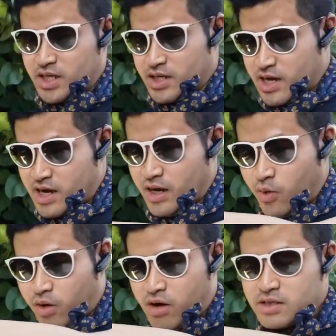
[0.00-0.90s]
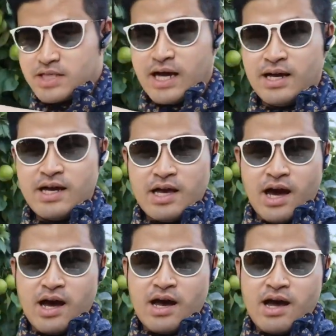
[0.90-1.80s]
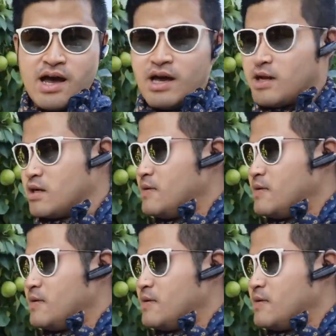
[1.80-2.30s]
นี้นะคะเราก็จะ อ่า